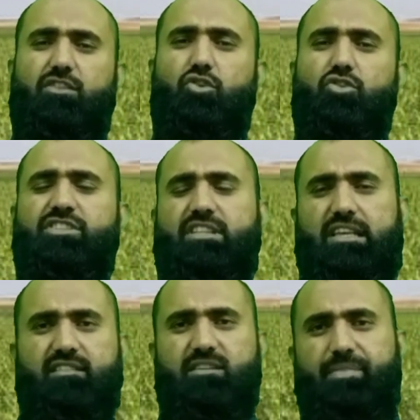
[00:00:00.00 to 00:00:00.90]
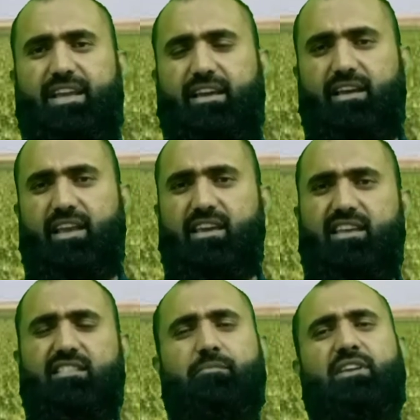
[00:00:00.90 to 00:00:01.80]
दो से तीन स्प्रे करेंगे
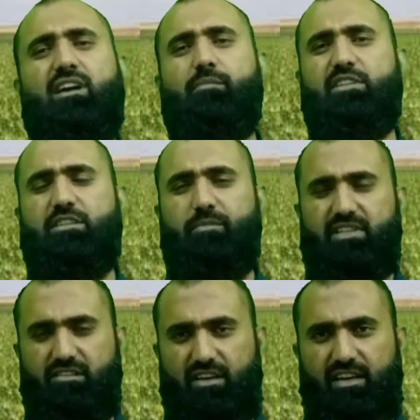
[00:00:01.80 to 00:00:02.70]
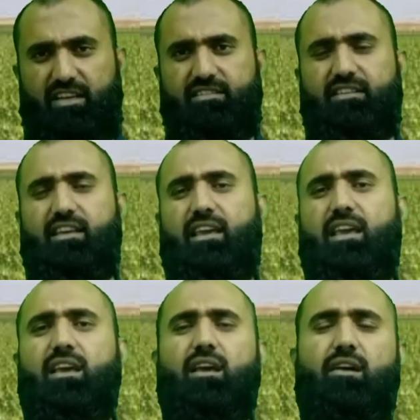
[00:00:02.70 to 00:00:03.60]
तभी आप अच्छी पैदावार ले
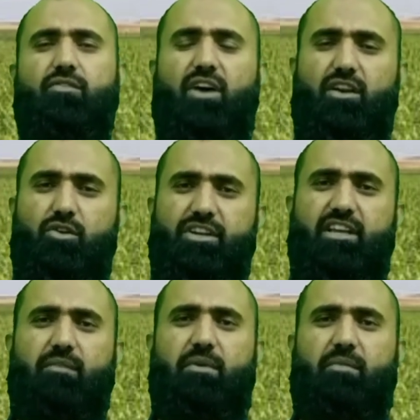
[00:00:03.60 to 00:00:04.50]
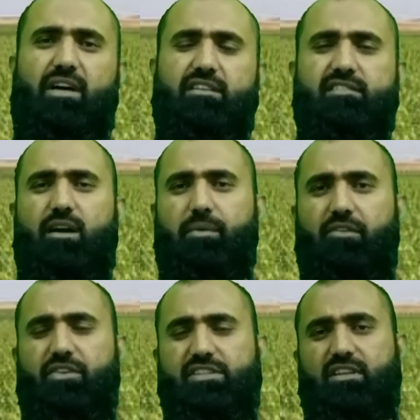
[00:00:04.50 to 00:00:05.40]
सकेंगे फाइलोडी की बीमारी से आपकी
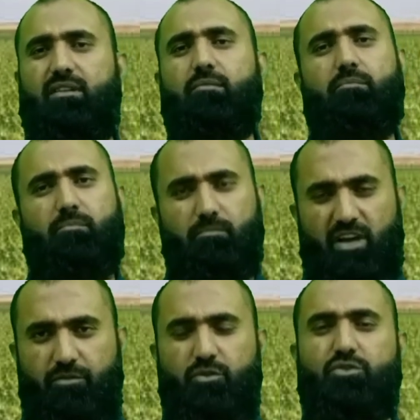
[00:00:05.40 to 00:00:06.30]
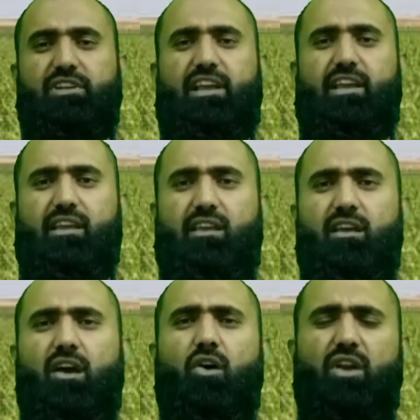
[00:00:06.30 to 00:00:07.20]
फसल महफूज रहेगी
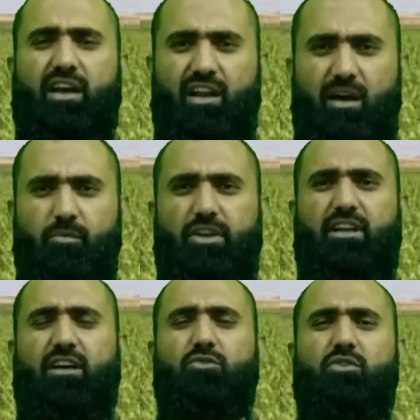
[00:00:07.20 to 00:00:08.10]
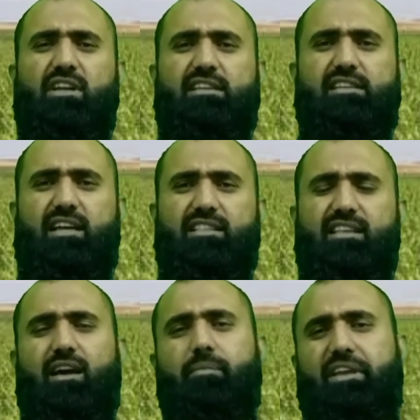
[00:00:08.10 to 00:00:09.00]
और अगर आपको इक्का दुक्का नज़र आते
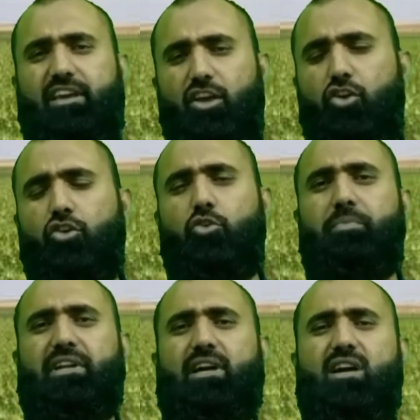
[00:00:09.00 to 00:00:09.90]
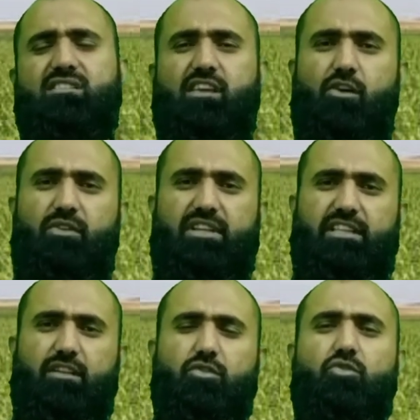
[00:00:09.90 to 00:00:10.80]
हैं आपने खेलियों के ऊपर काश्त किए हुए
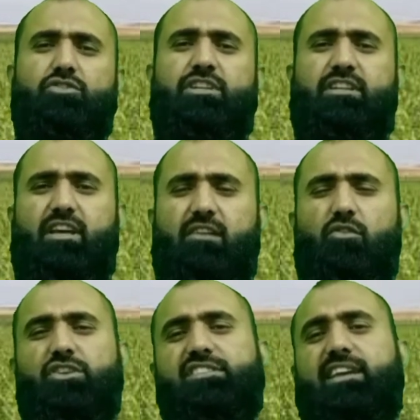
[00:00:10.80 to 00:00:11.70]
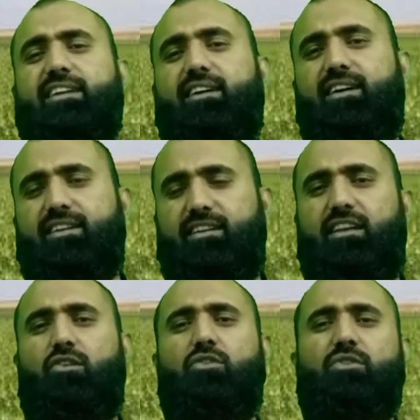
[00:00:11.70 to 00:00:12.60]
तेल तो कोशिश करें वो इसे काट
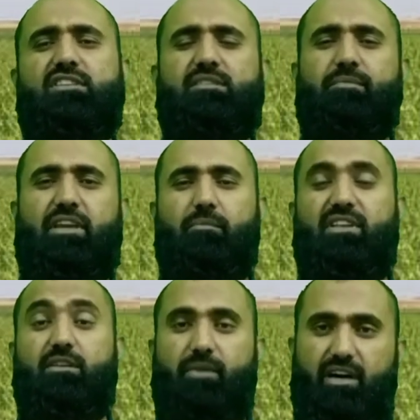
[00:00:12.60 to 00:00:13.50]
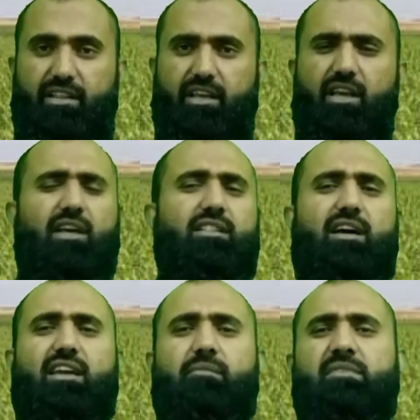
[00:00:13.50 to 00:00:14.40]
लें और उन्हें ज़मीन में दबा दें
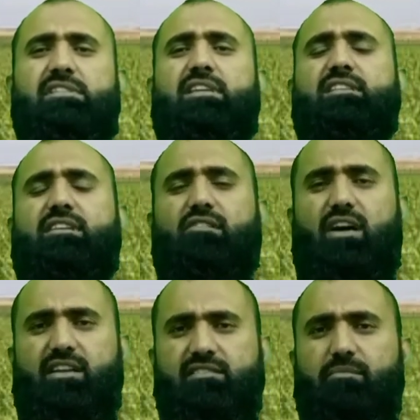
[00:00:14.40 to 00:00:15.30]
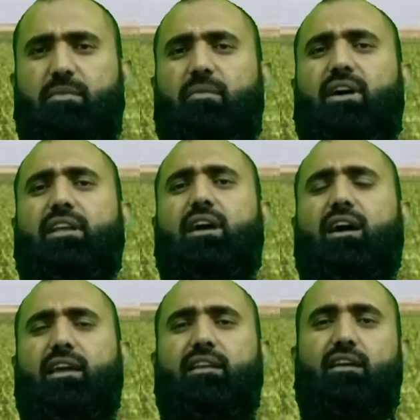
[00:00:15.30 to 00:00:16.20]
ताकि मज़ीद ये वायरस बीमारी
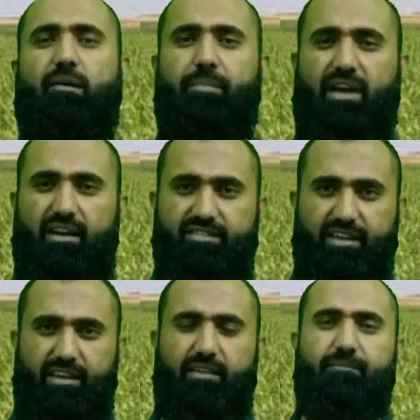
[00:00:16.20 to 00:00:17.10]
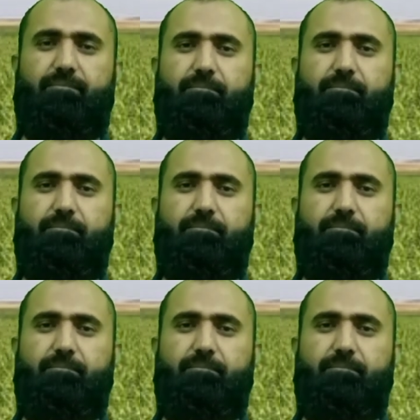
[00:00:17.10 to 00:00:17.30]
आगे ना फैल सके